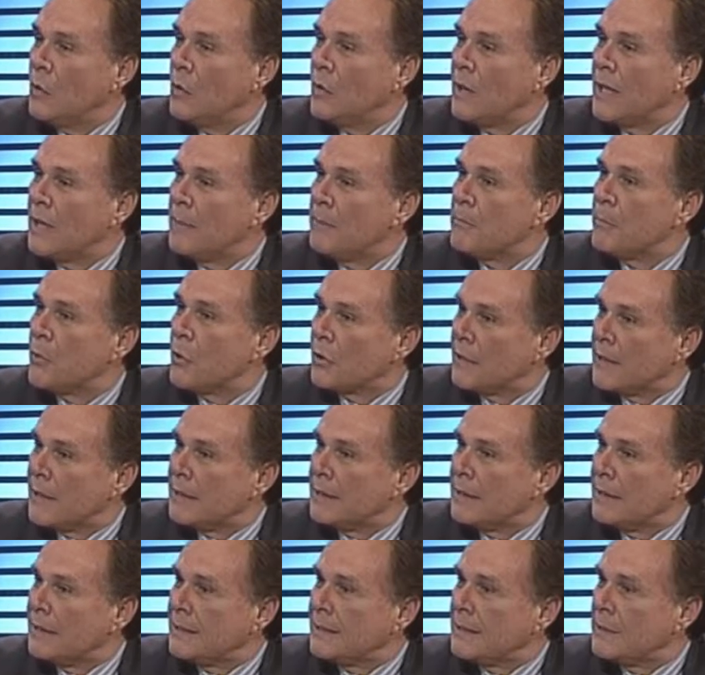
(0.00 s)
una
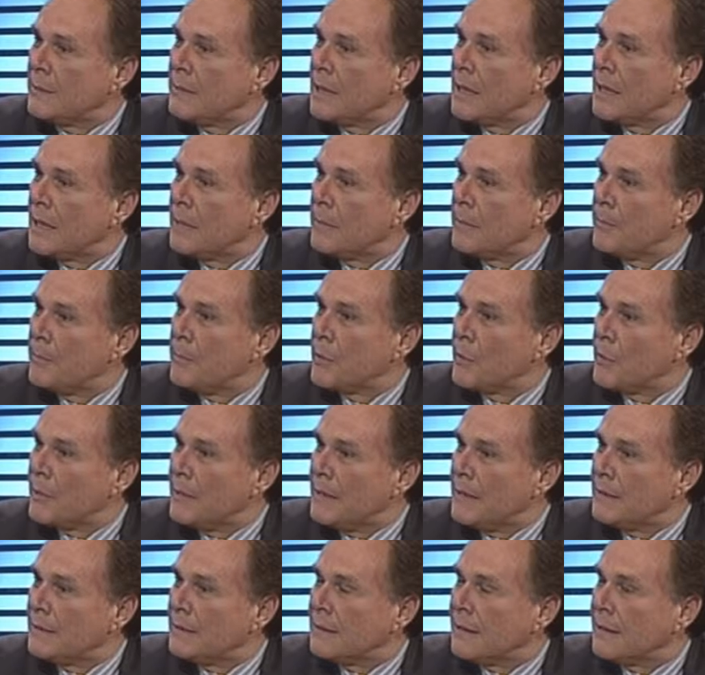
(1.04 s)
importantísima
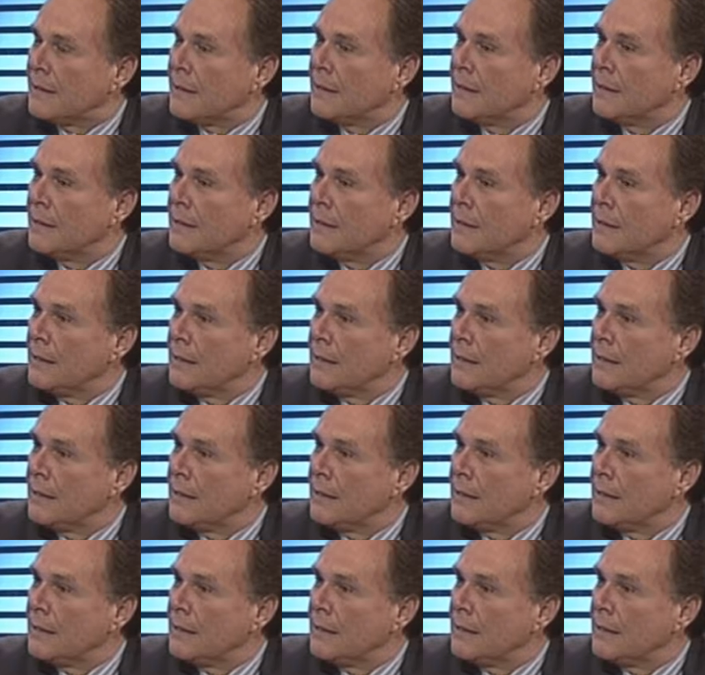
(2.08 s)
provincia